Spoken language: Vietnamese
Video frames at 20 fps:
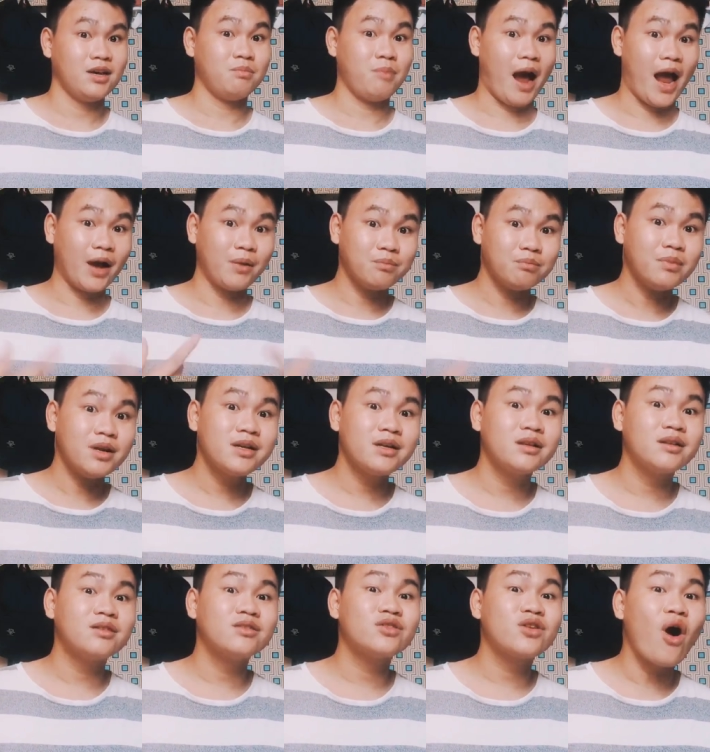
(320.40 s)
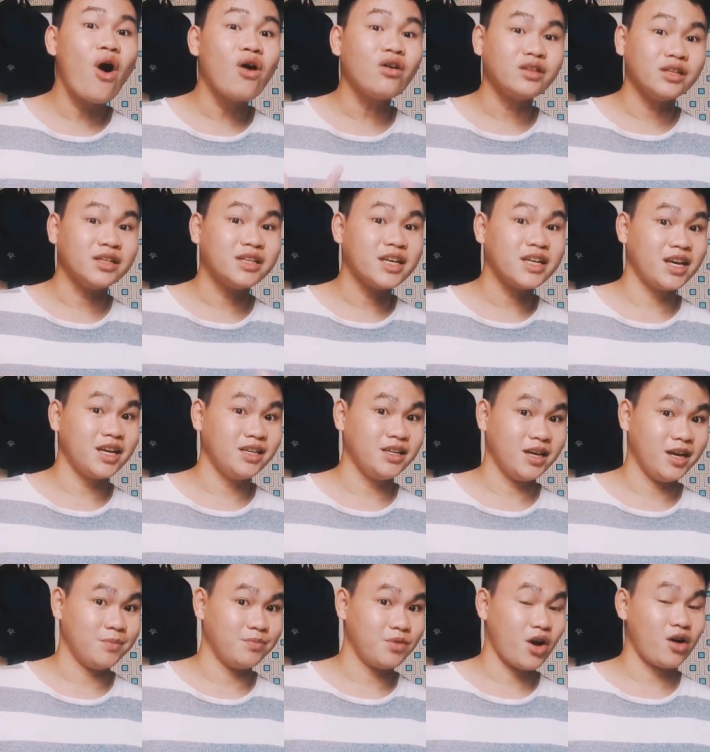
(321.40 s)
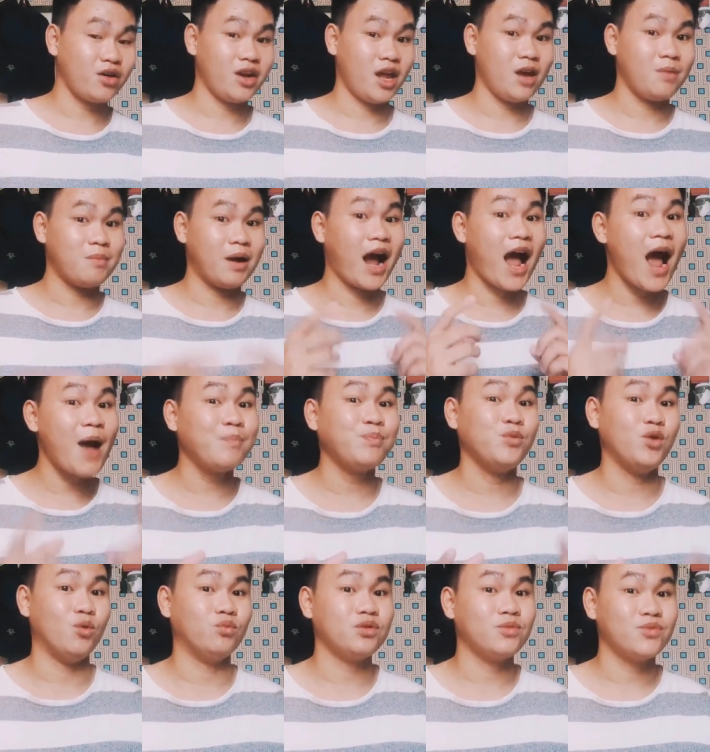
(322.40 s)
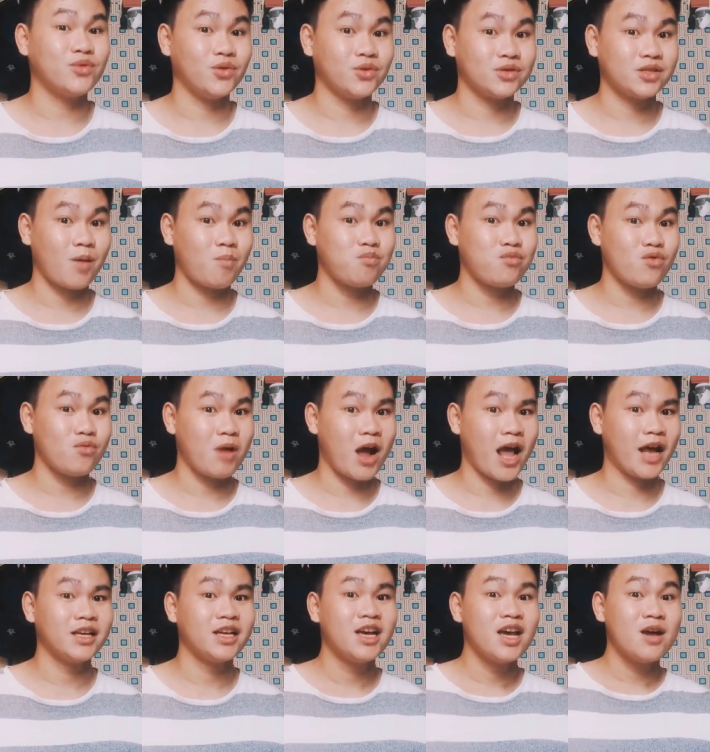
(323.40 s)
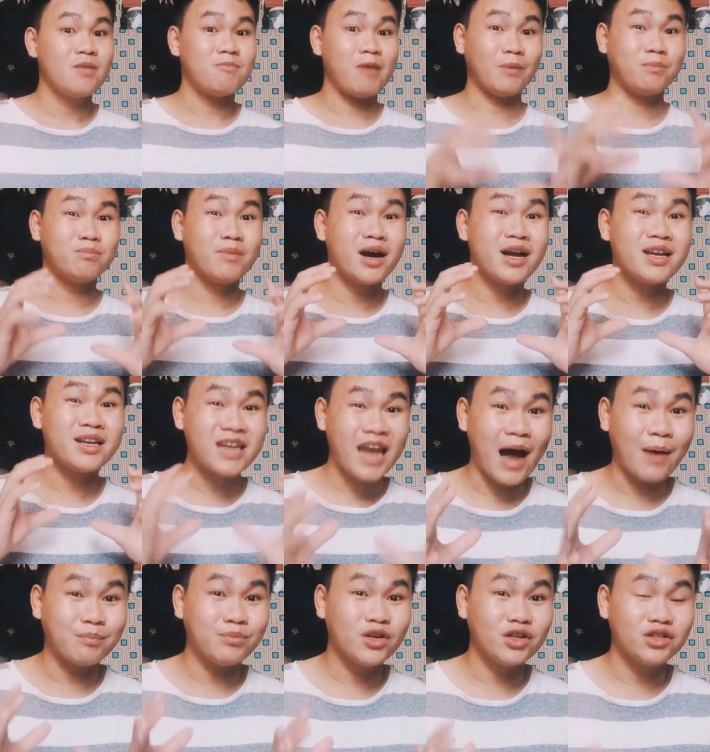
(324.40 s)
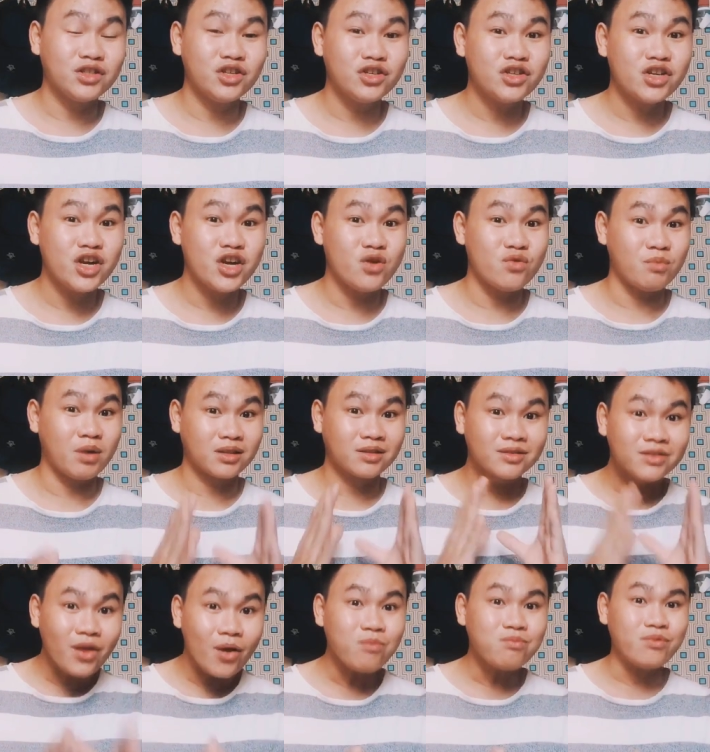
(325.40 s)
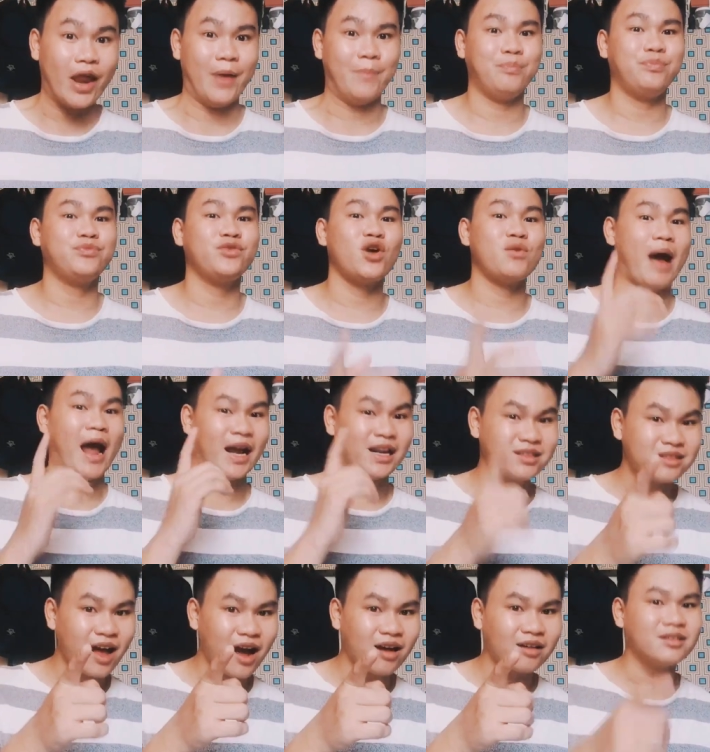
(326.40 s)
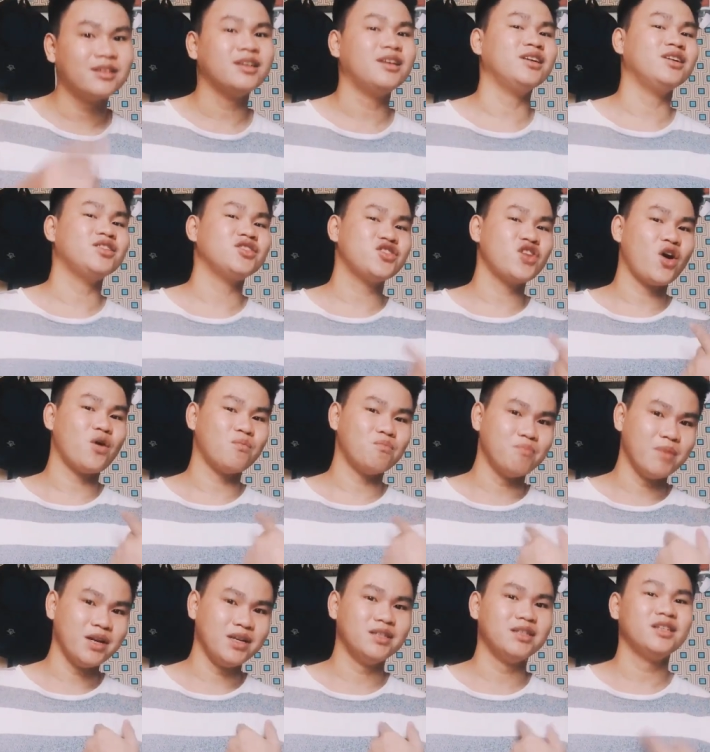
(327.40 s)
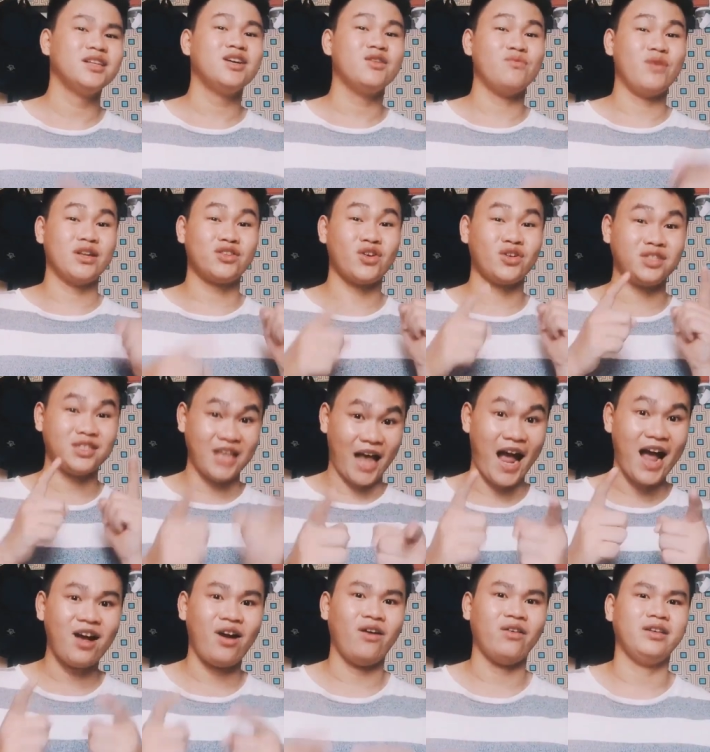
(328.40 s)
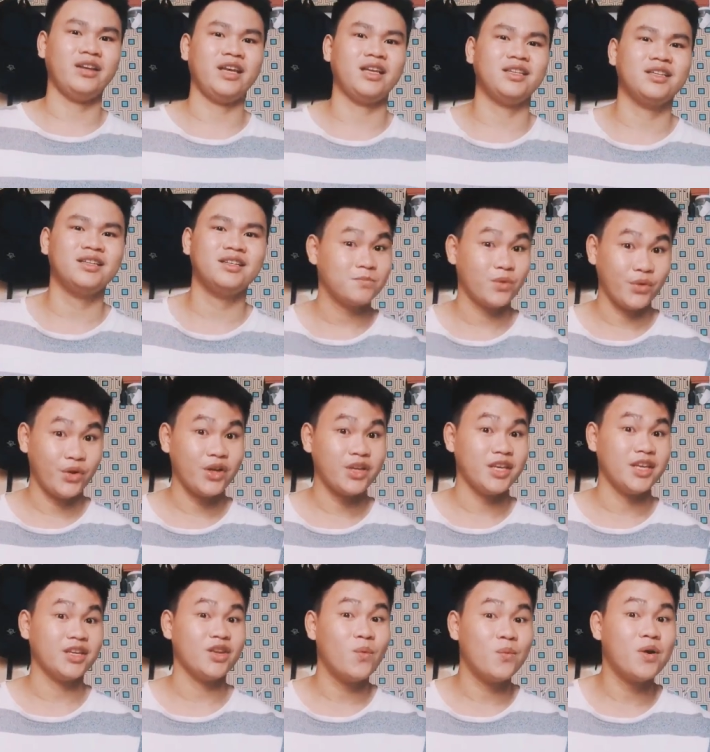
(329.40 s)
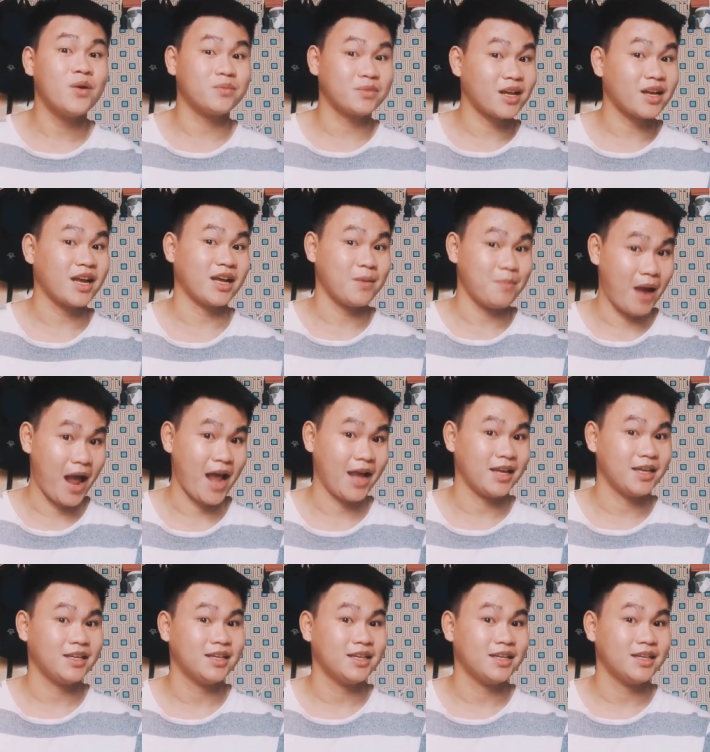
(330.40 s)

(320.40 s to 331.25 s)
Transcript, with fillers: Bạn mới có những cái kinh nghiệm đó để bạn áp dụng trong cuộc sống của bạn. Bạn mới làm được những điều mà tốt đẹp cho bản thân, cho mình và cho xã hội này chứ. Tôi nói vậy đúng không tất cả các bạn?